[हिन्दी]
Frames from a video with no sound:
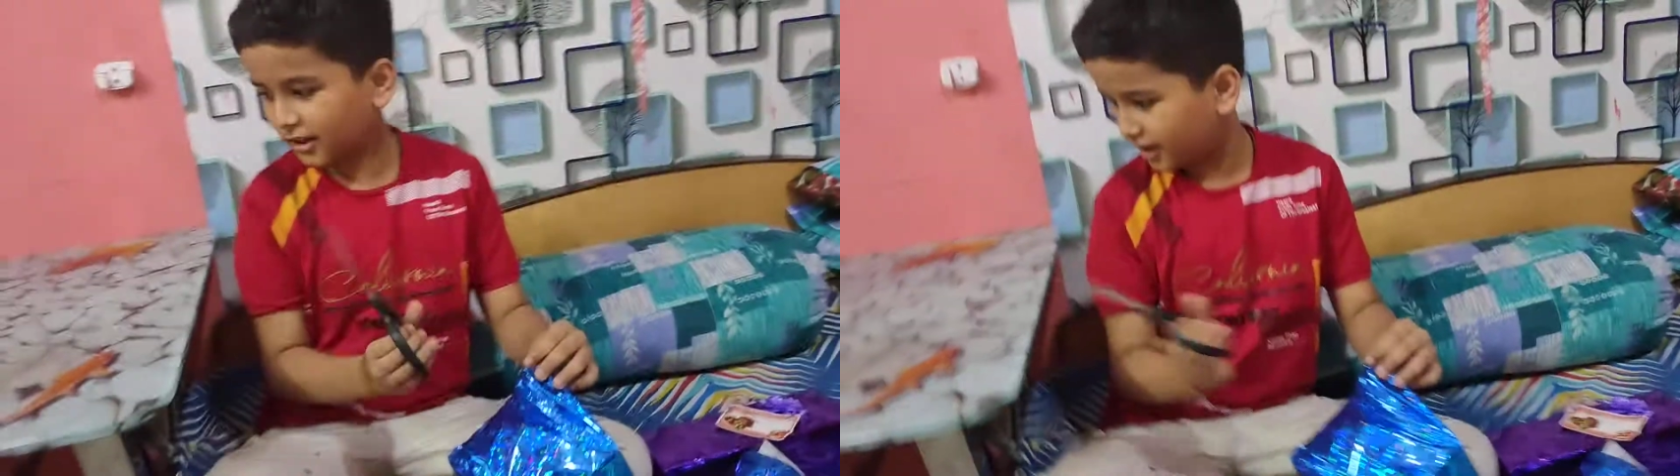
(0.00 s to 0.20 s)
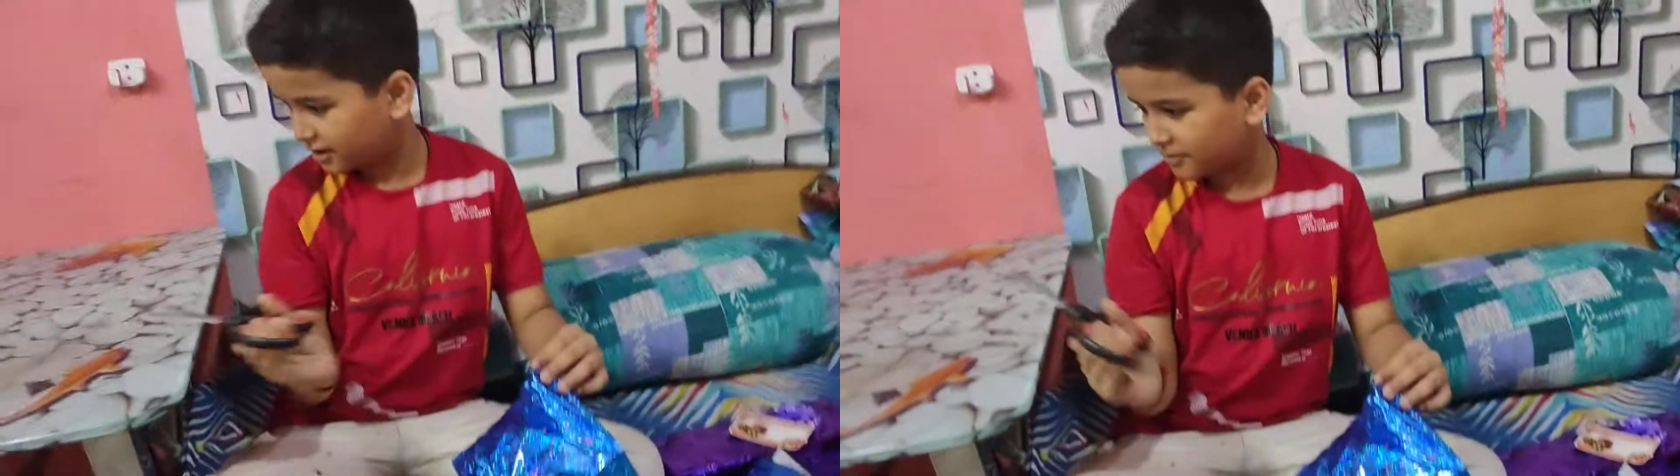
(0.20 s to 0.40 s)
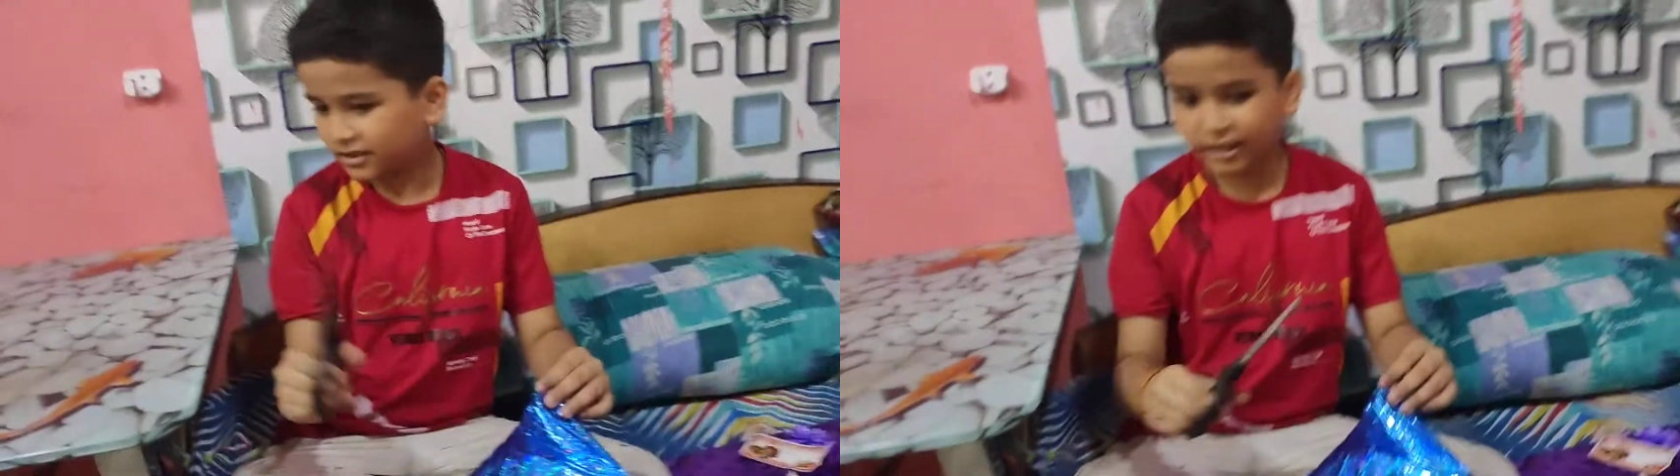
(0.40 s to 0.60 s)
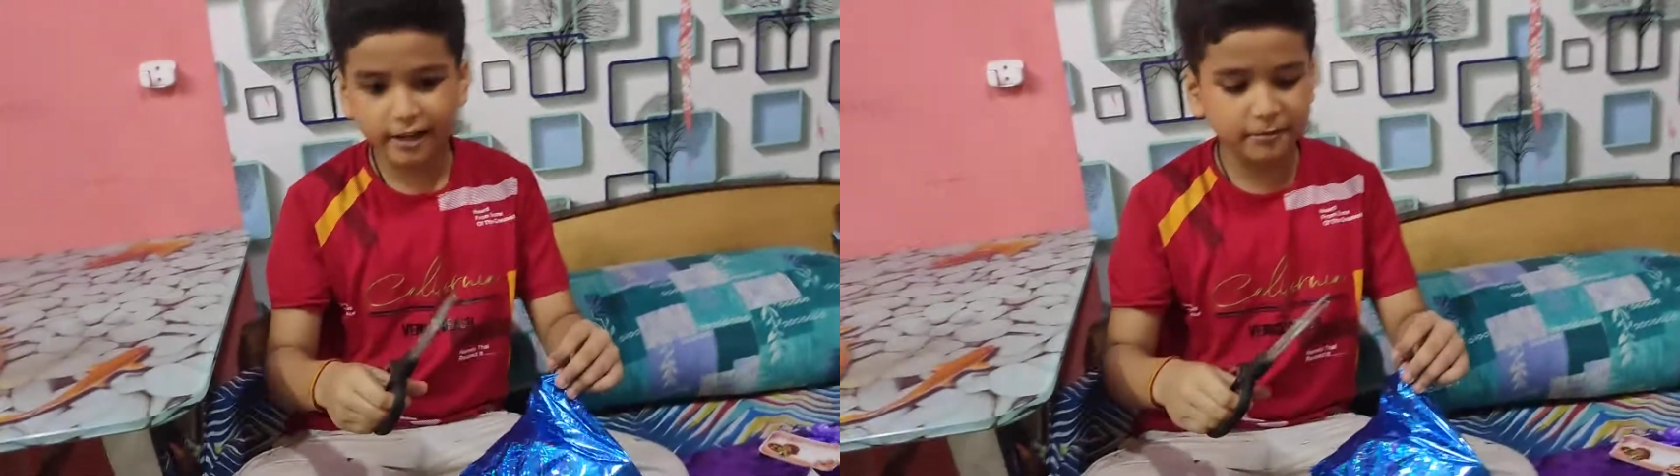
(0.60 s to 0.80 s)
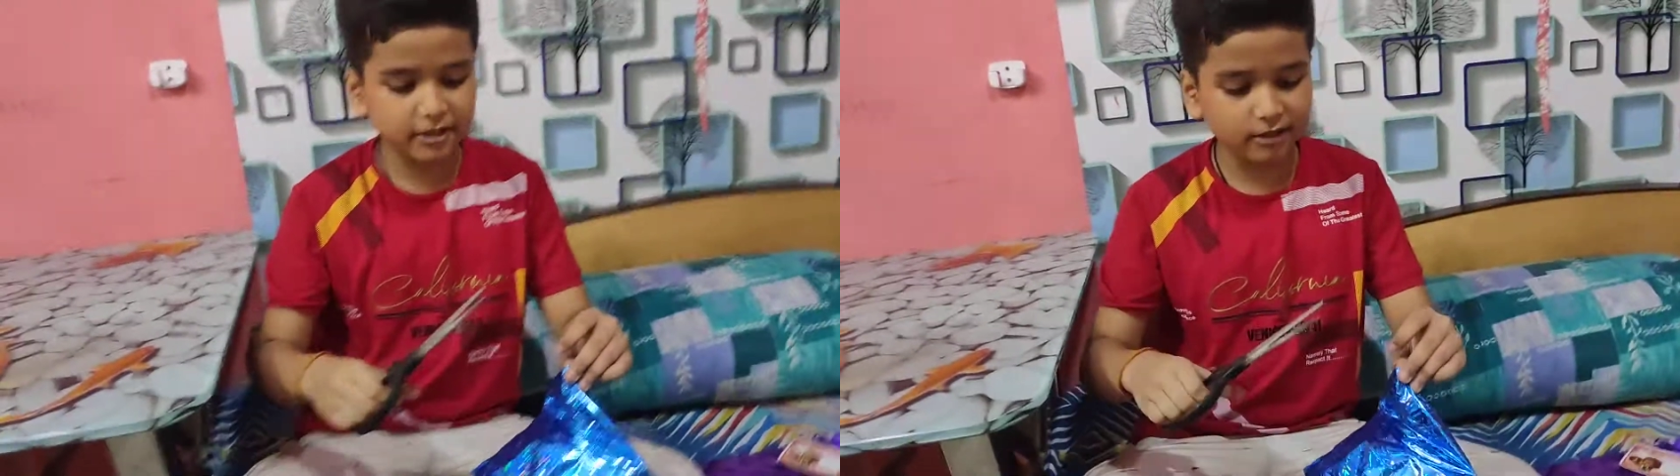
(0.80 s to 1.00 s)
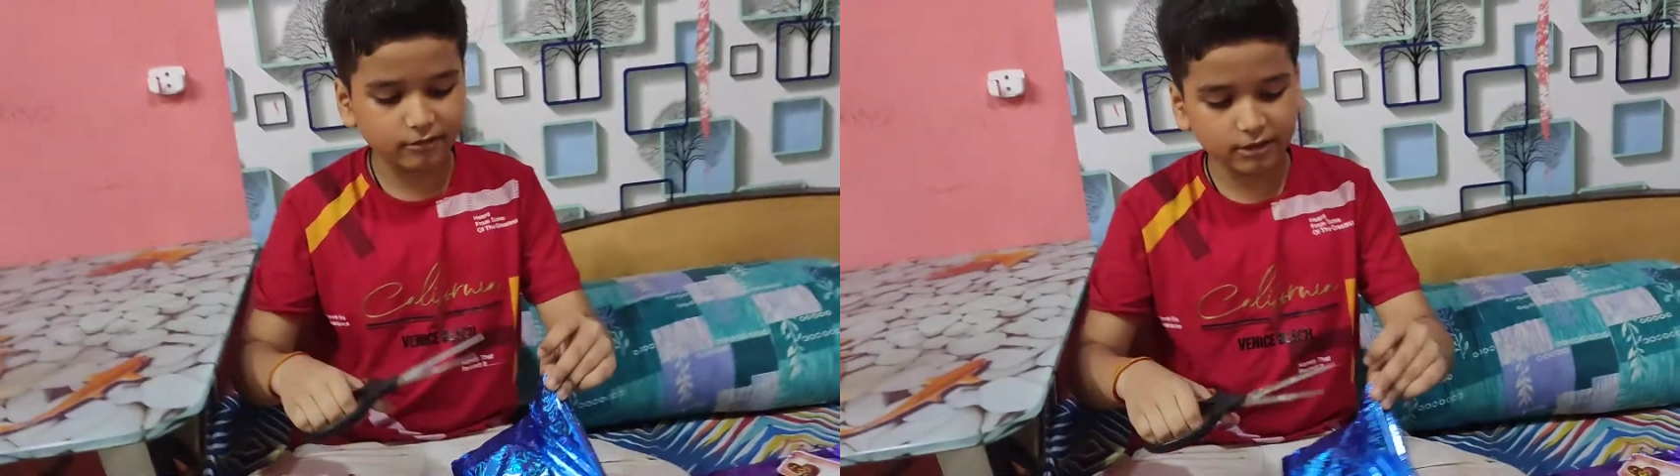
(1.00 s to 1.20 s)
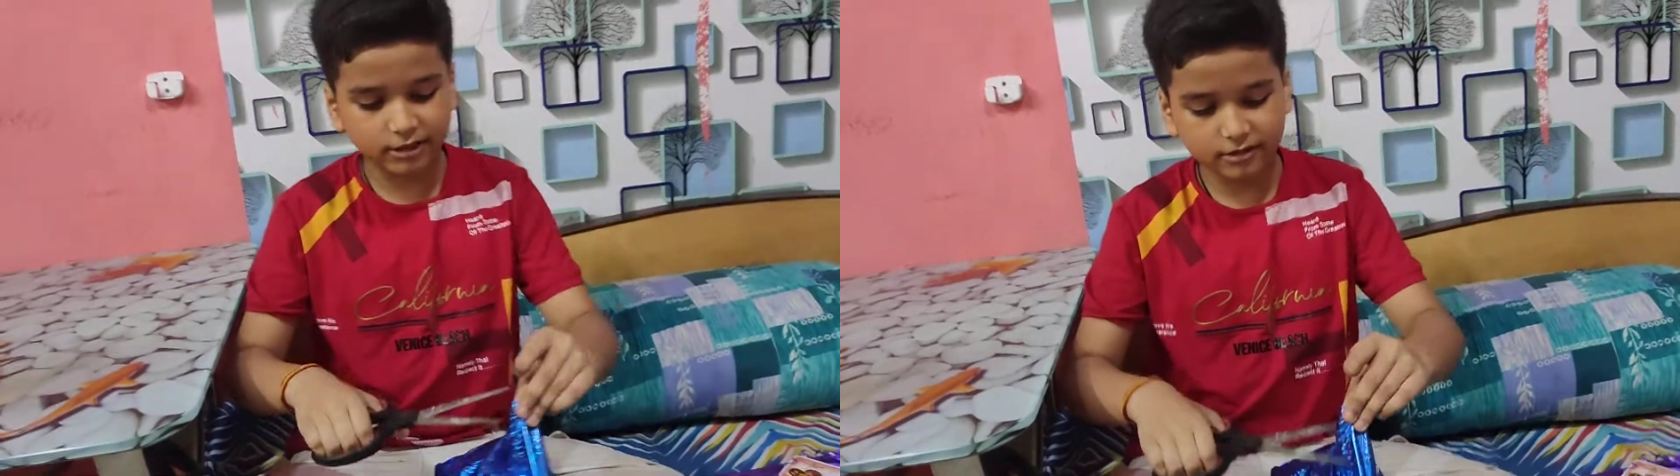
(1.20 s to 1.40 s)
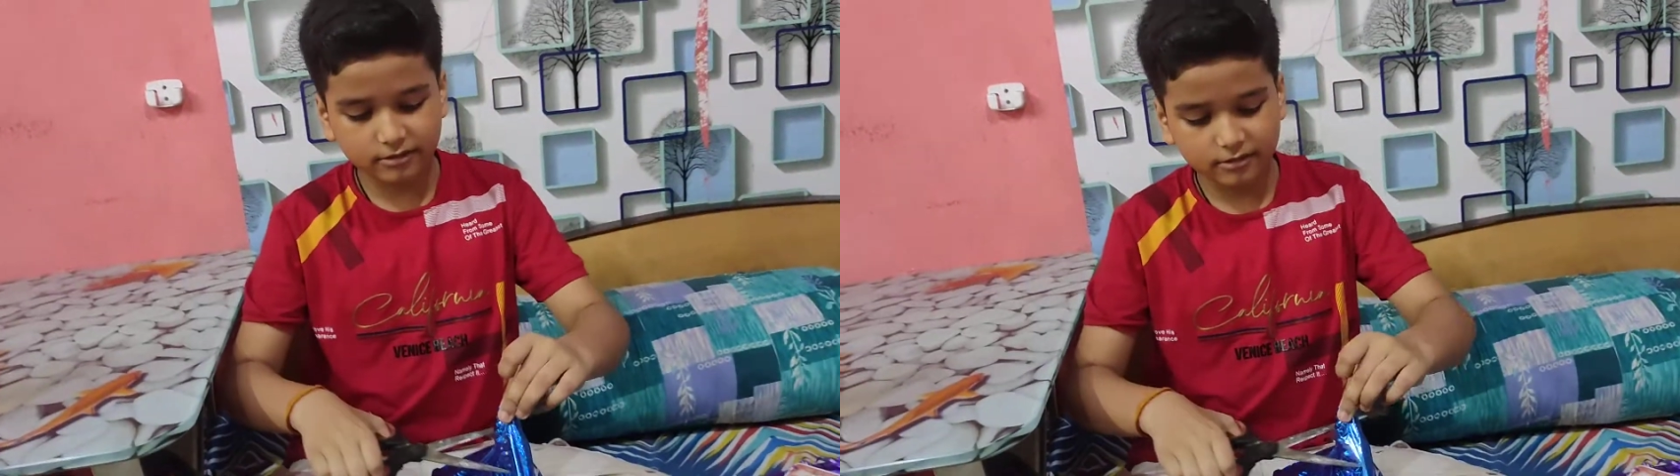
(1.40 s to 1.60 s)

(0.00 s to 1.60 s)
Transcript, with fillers: कैंसिल मेरे साइड में रखा हुआ था